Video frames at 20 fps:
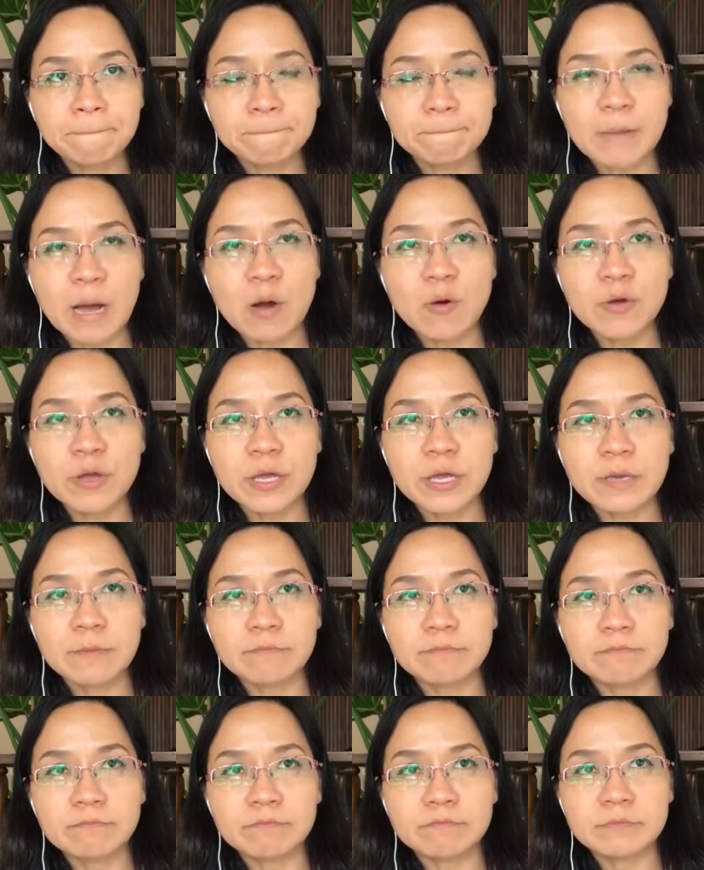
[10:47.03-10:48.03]
bảo
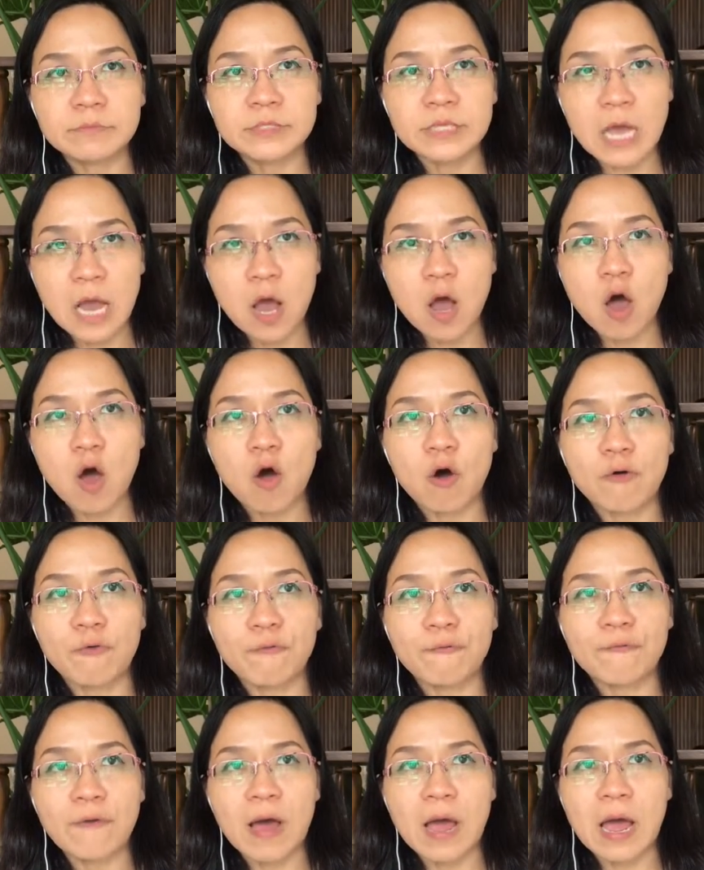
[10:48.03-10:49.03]
hiểm xã hội
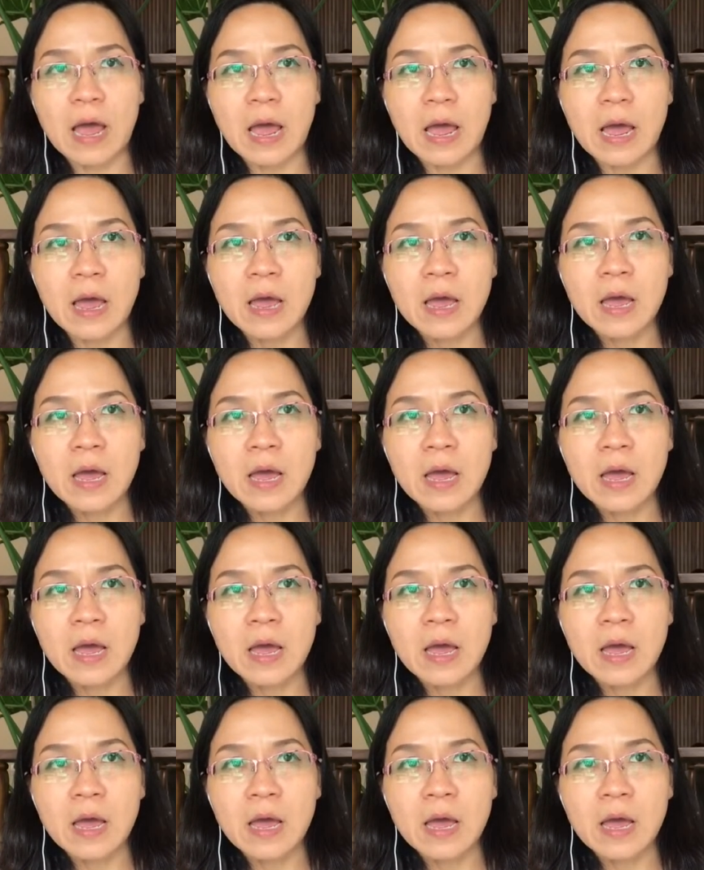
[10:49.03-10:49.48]
và